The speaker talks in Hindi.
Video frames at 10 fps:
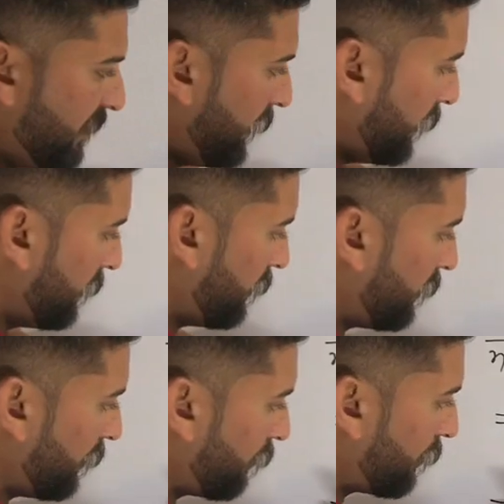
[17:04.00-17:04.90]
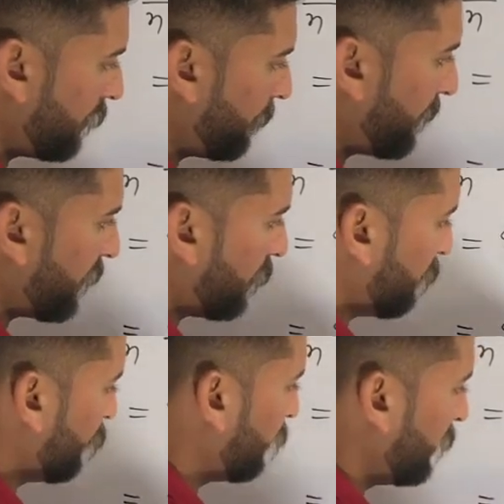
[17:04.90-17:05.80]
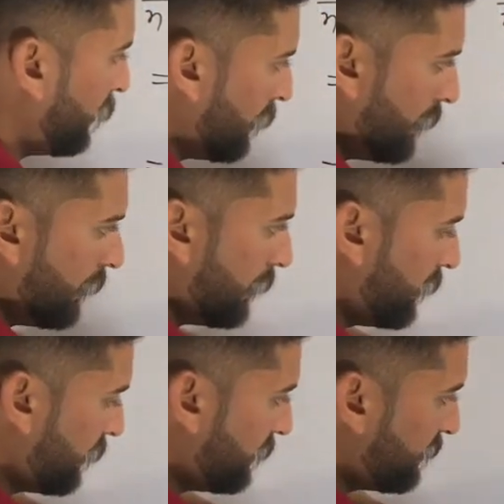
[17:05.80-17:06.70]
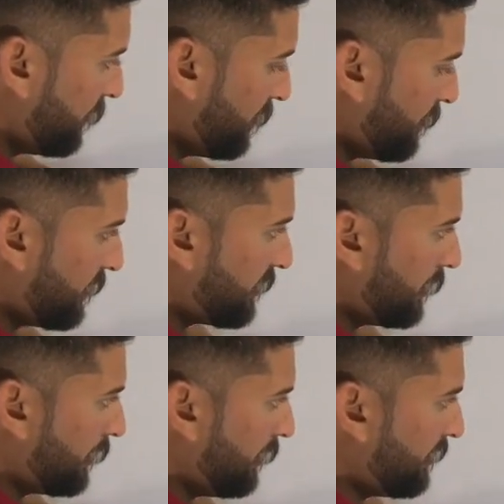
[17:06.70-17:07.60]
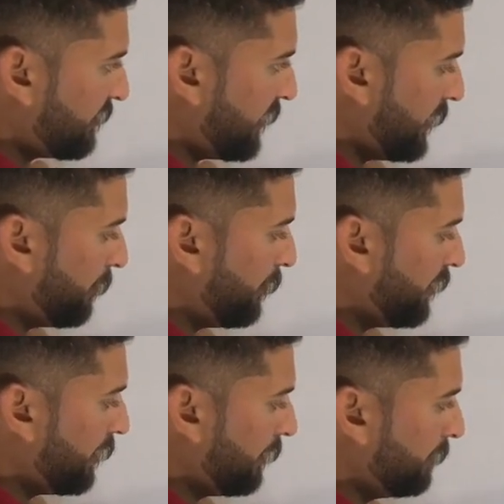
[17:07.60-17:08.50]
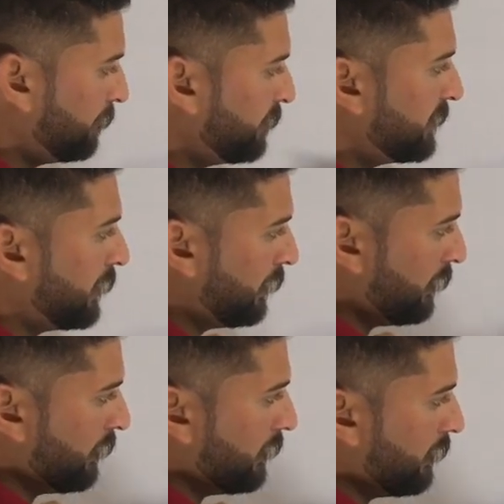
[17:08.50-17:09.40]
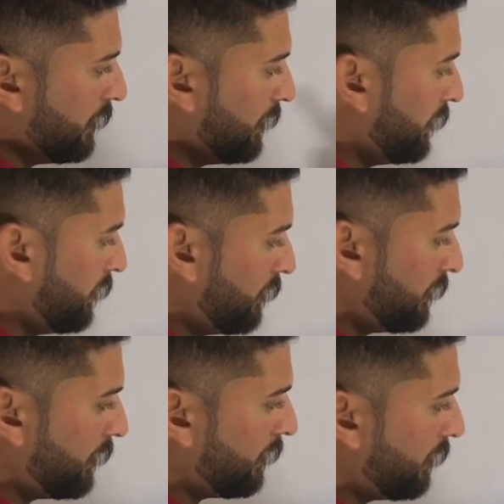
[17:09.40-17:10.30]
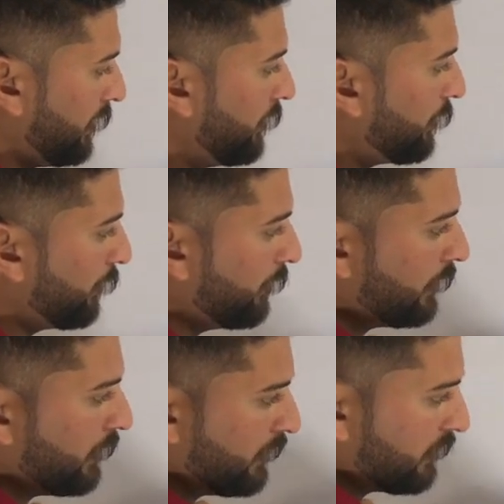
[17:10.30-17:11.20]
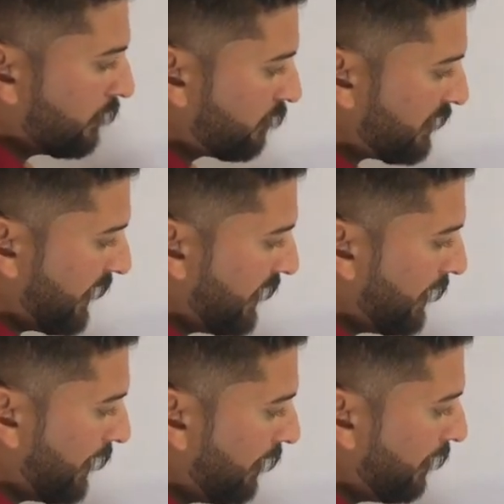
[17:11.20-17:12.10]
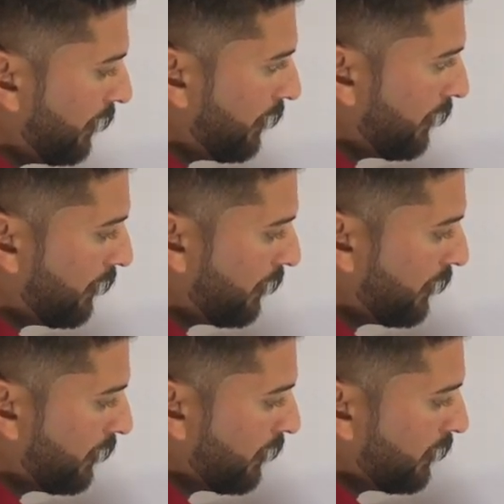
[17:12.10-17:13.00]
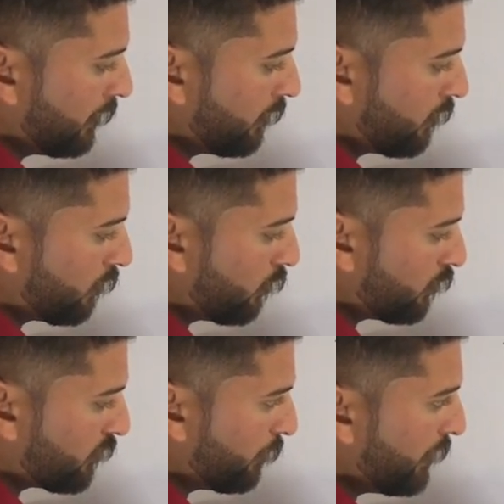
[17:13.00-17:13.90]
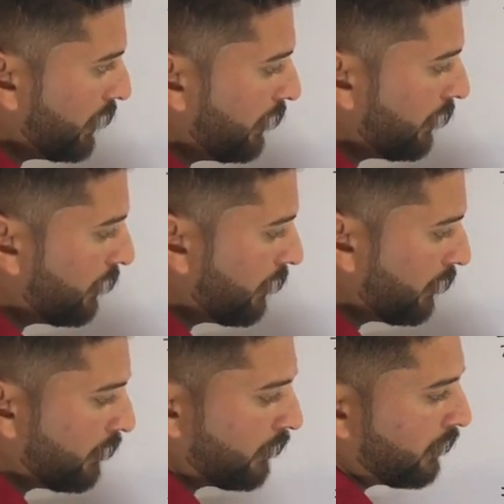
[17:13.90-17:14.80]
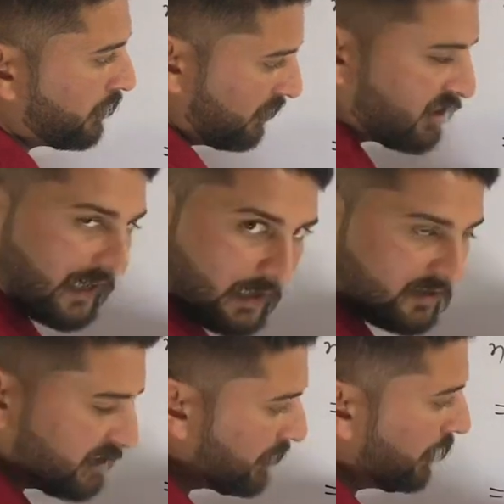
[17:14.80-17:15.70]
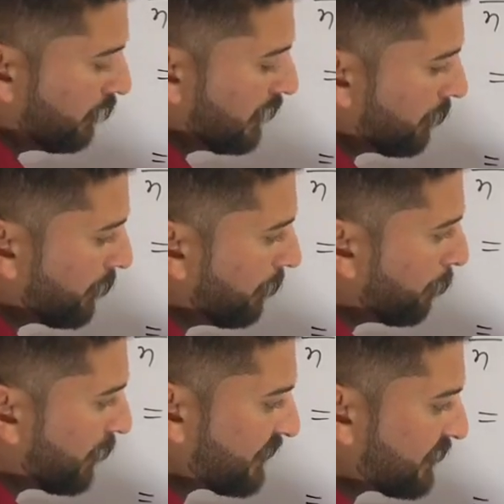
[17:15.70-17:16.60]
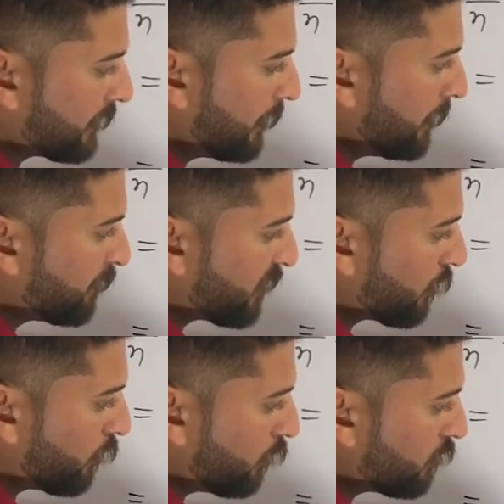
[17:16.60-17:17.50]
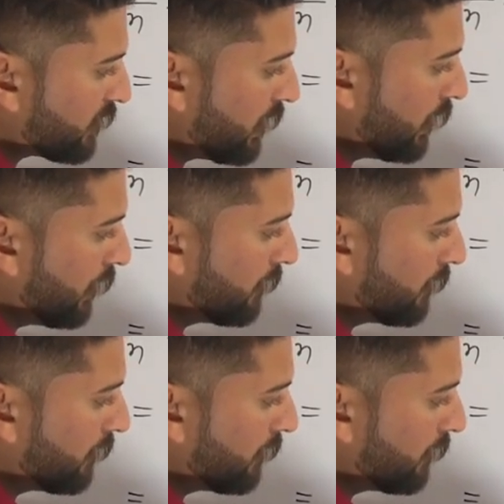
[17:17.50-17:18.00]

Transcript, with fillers: ठीक है ये हो गया अपॉन इधर नीचे अपने पास क्या था साइन बी था ये इनटू तो साइन ए कोस बी एंगल सी दिया हुआ यहाँ पे प्लस कोस ए